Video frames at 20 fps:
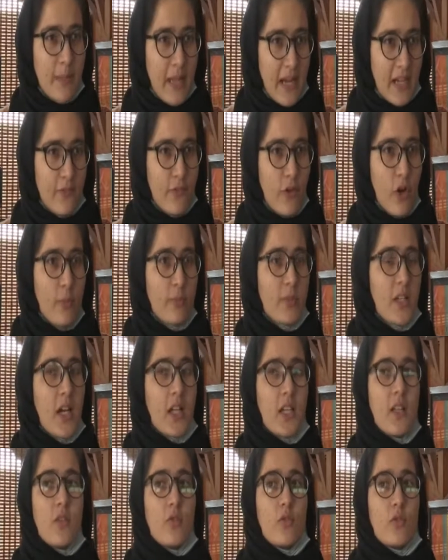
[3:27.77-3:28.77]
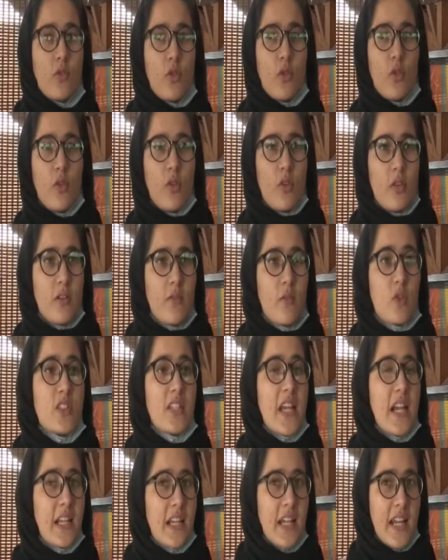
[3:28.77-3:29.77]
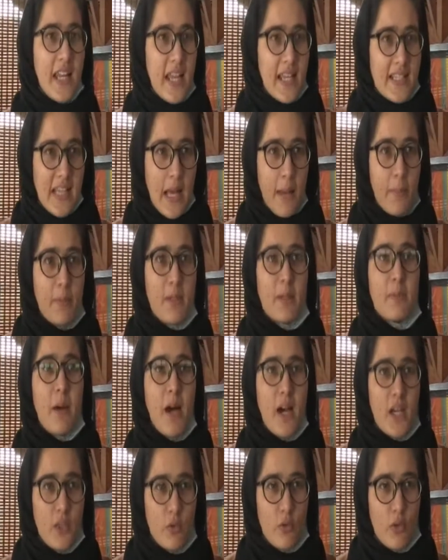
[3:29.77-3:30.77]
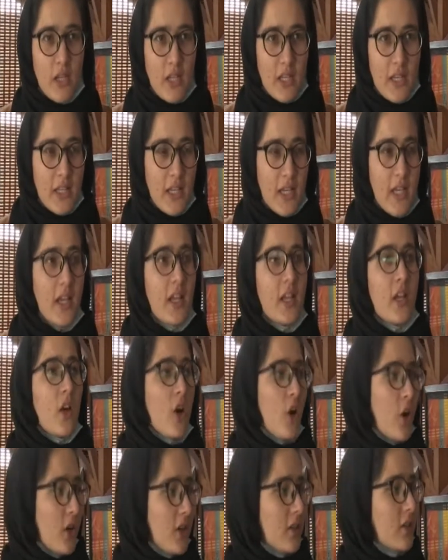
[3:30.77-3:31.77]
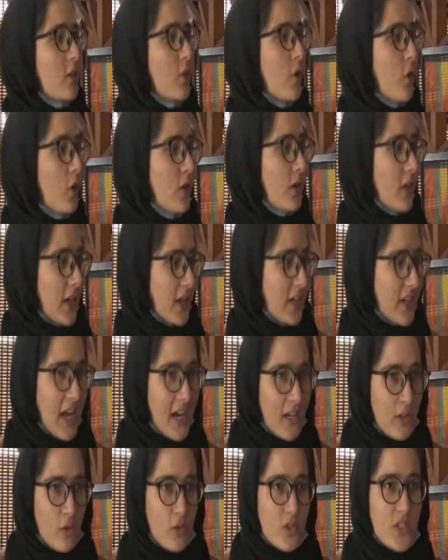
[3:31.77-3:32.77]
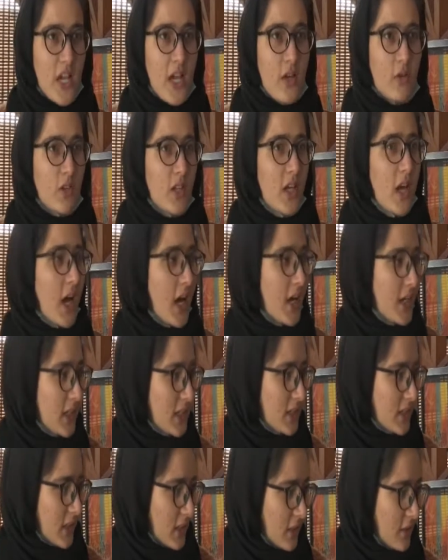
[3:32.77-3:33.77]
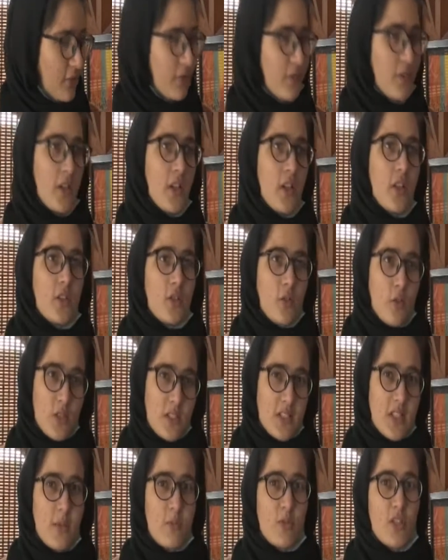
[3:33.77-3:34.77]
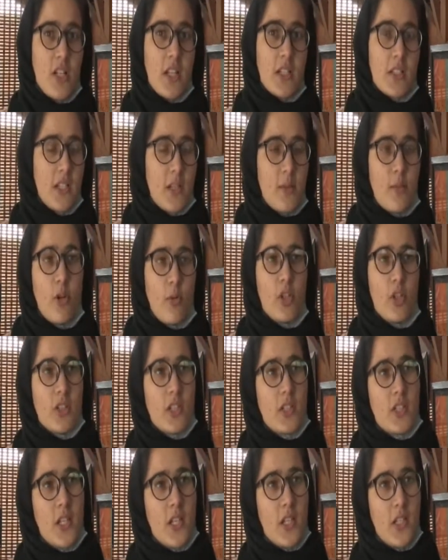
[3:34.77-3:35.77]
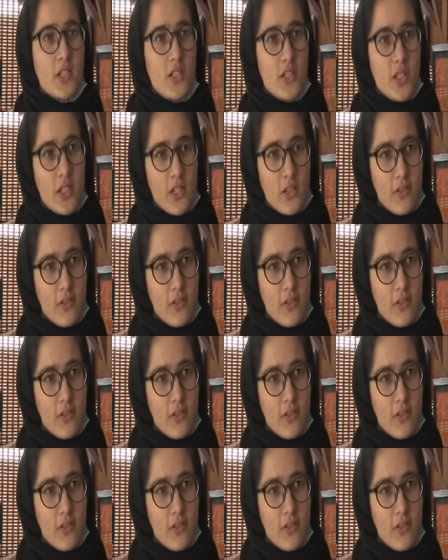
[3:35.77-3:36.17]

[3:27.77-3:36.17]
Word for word: प्लेटफॉर्म ताकि उनको वो सेट करे एग्जाम्पल बाकियों के लिए और लोग अट्रैक्ट हो जाए उनके आर्ट की तरफ तो इसलिए मुझे लगता है ये बहुत अच्छा इनिशिएटिव